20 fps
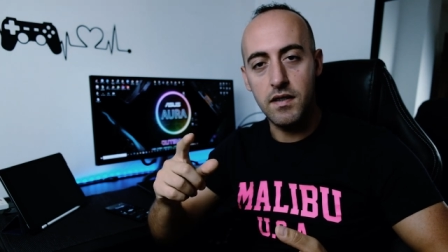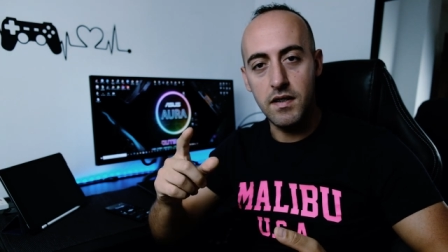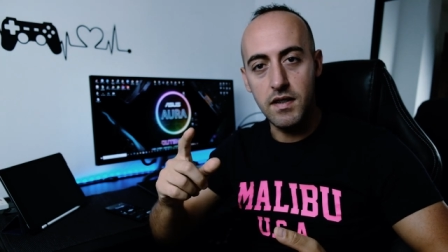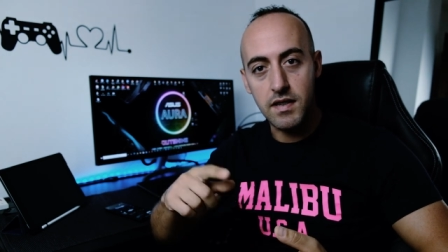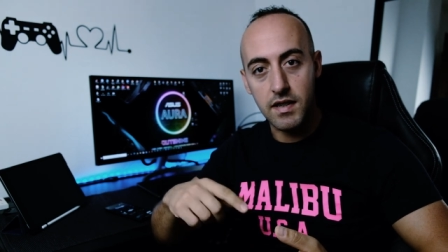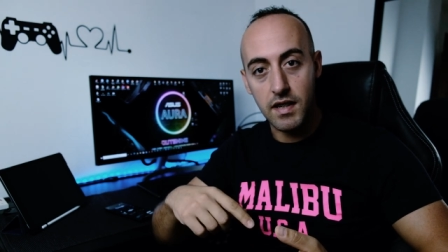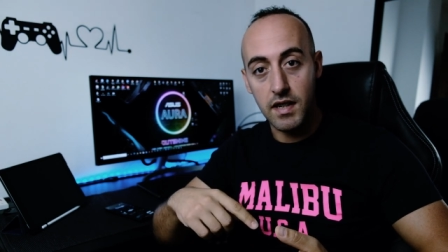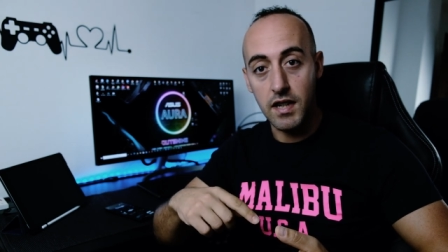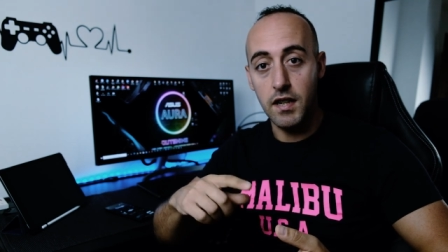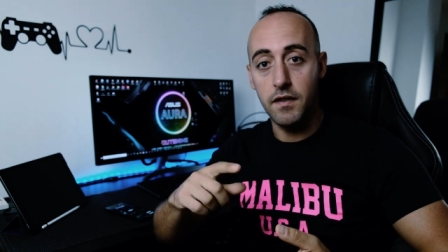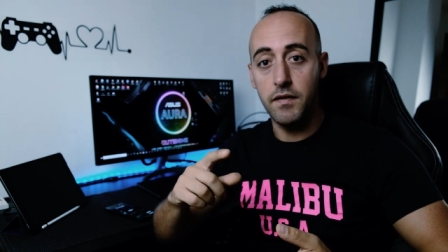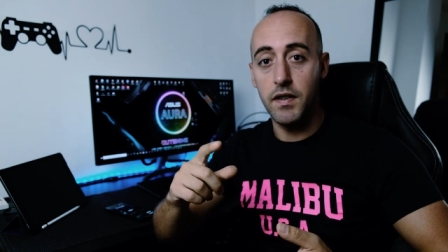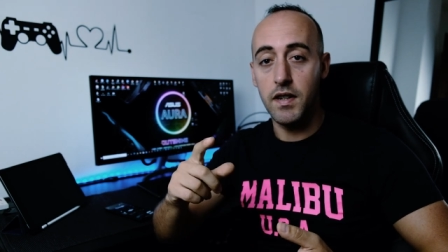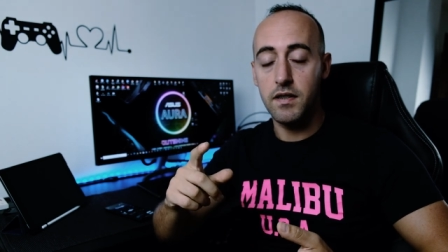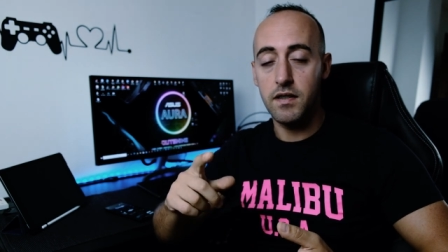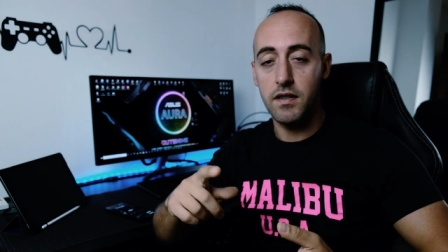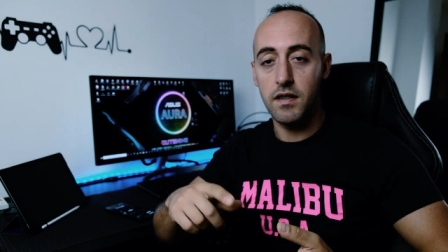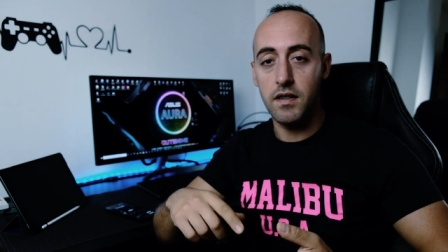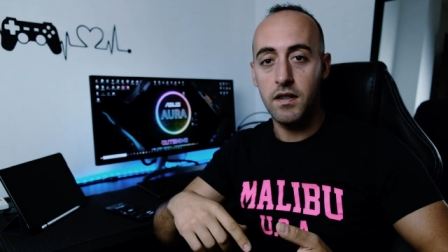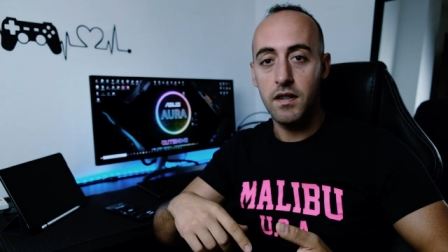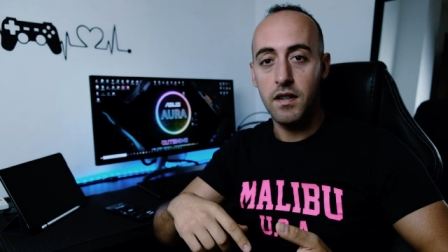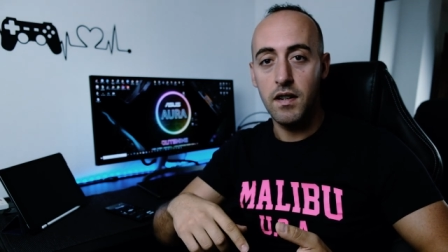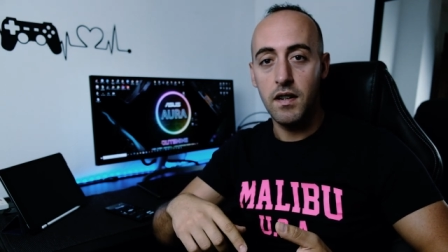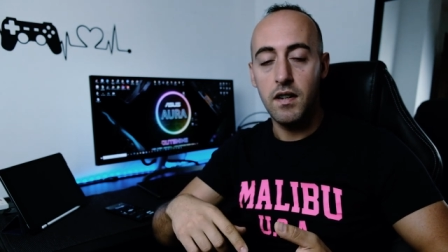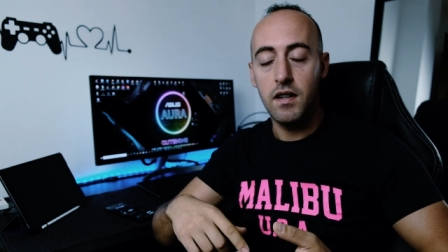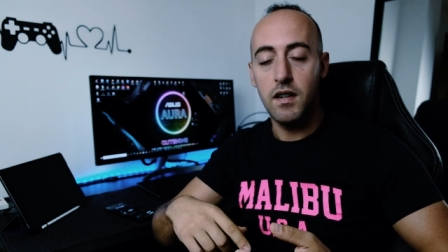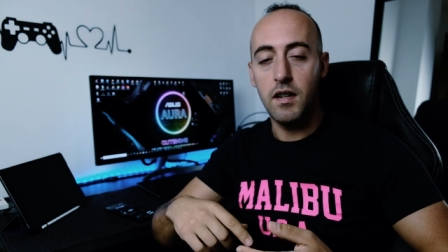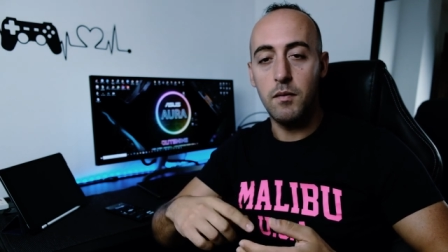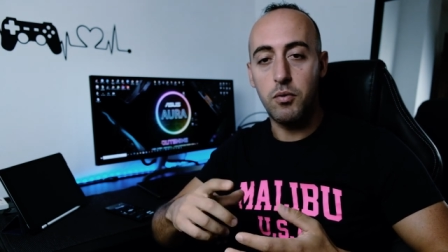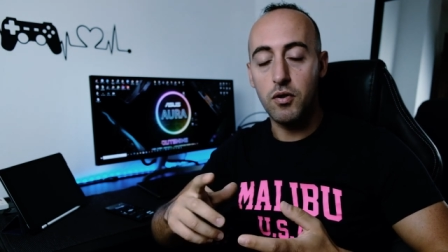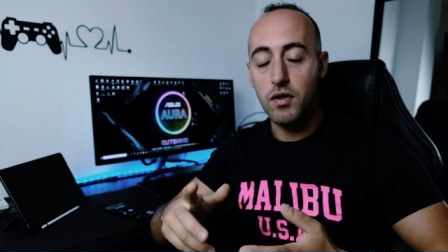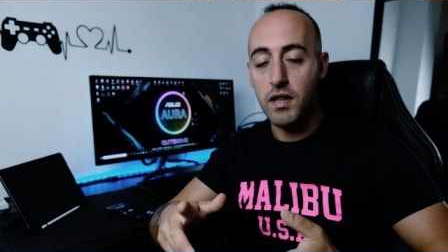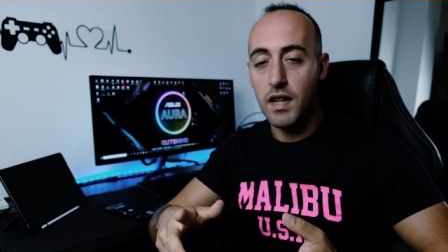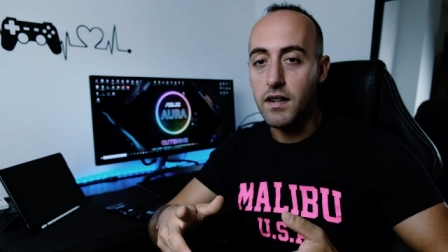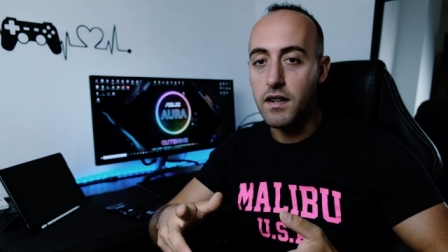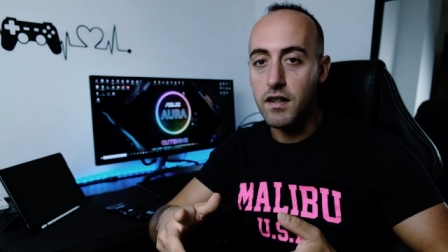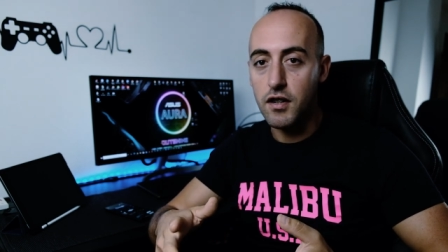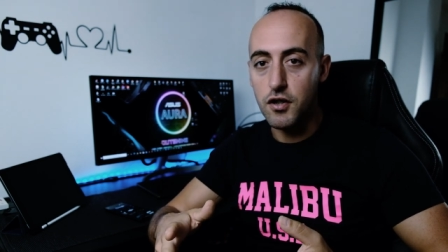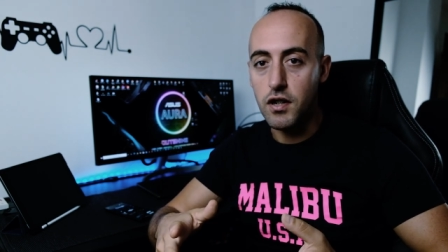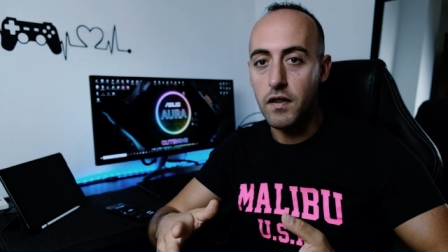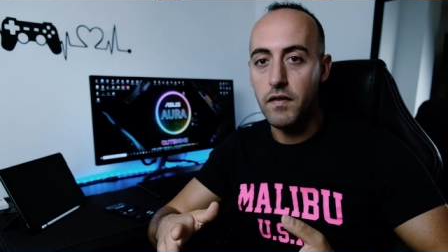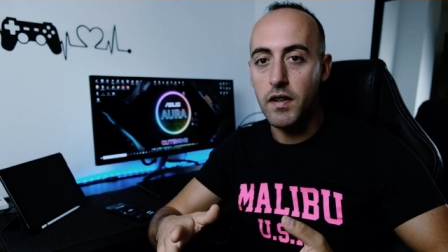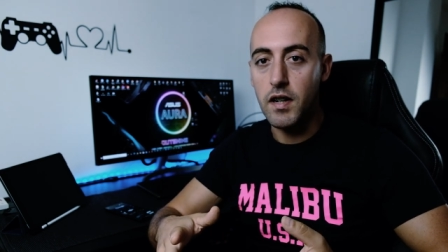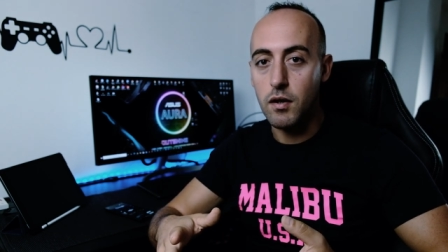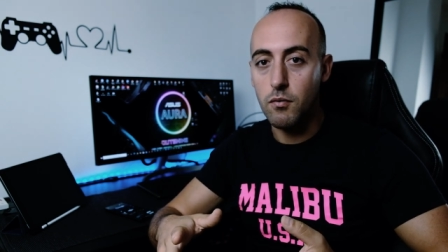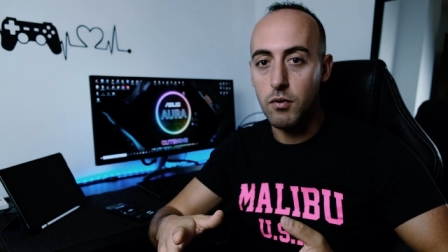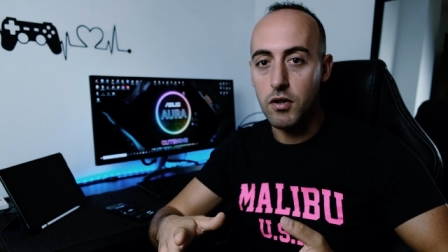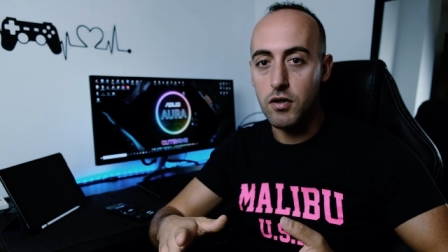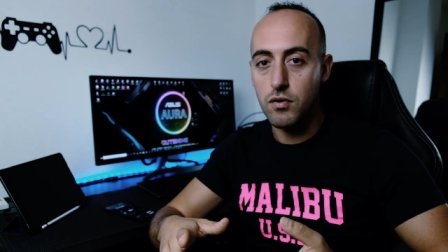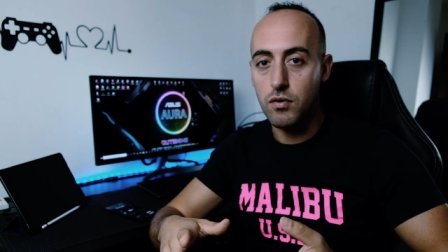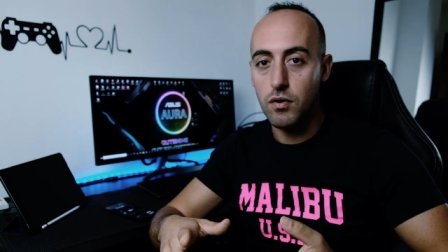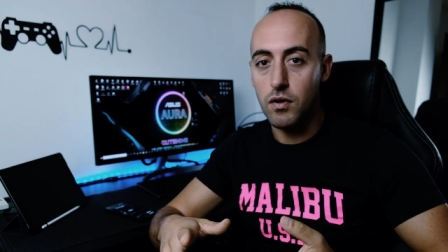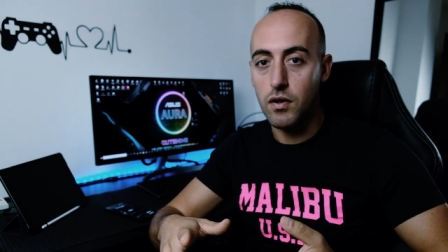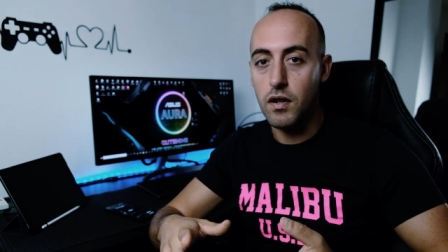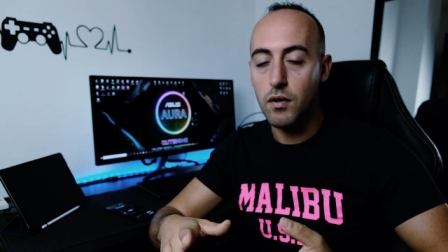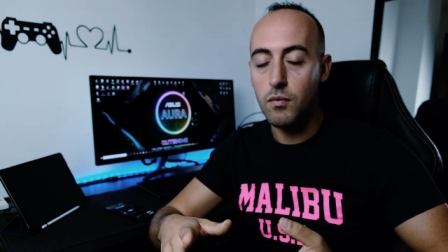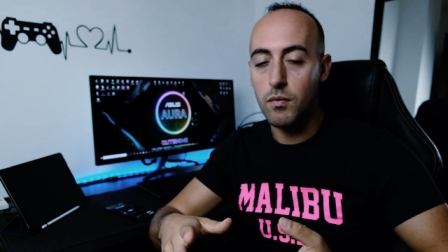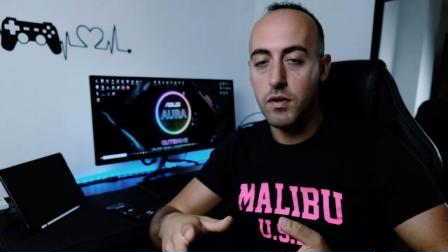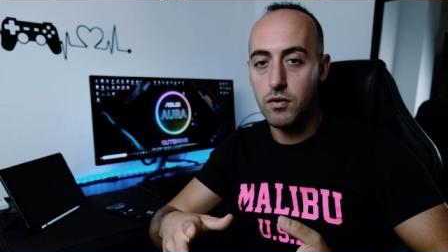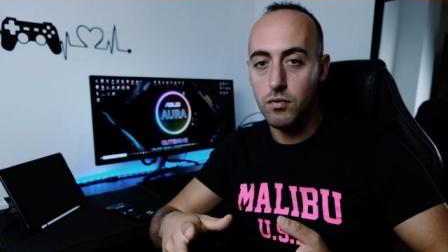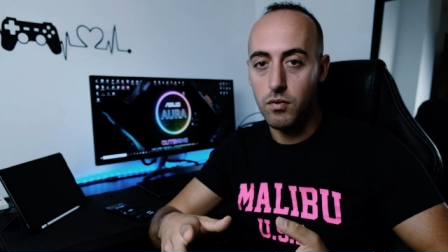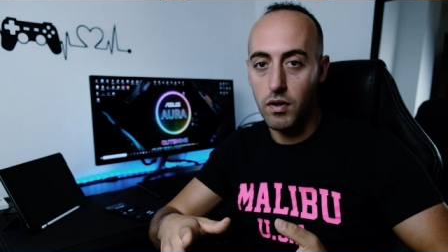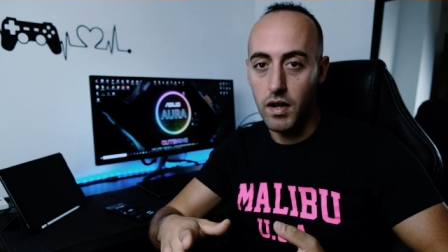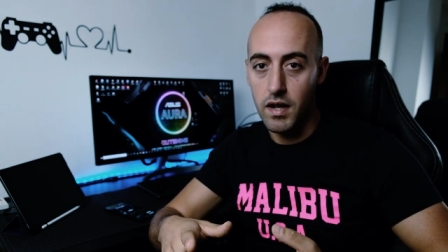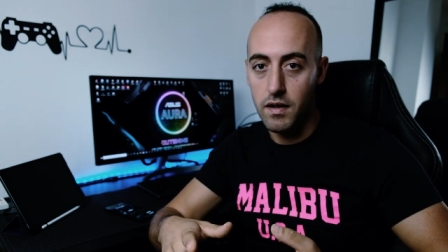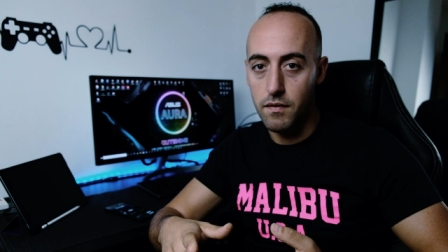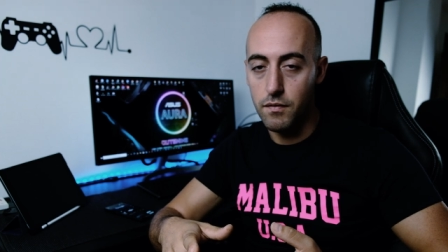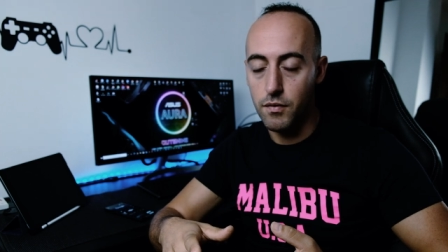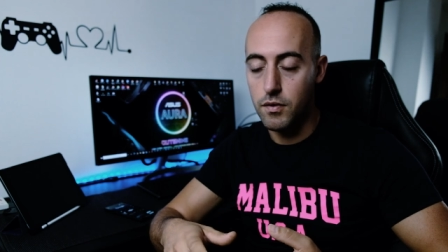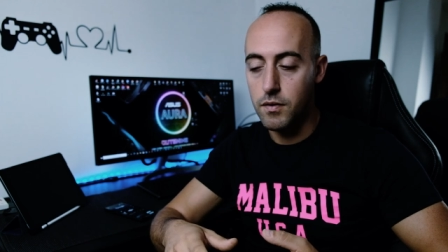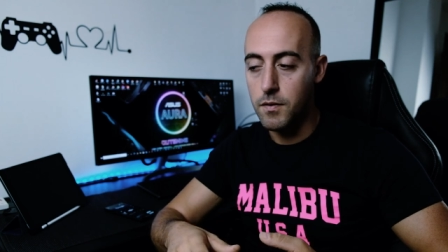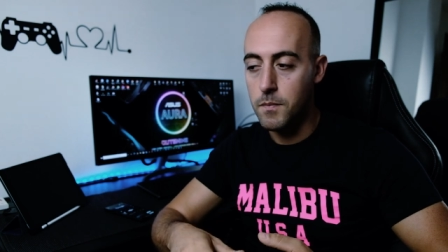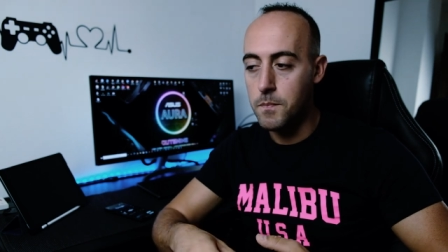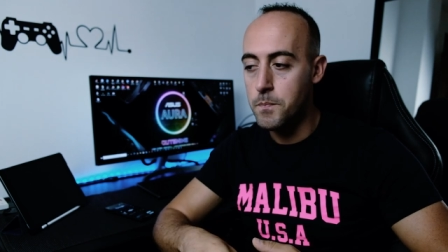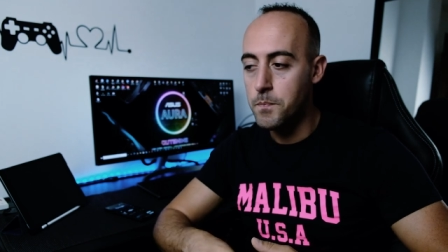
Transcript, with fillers: iscriversi e poter ricevere questo, questo iPhone.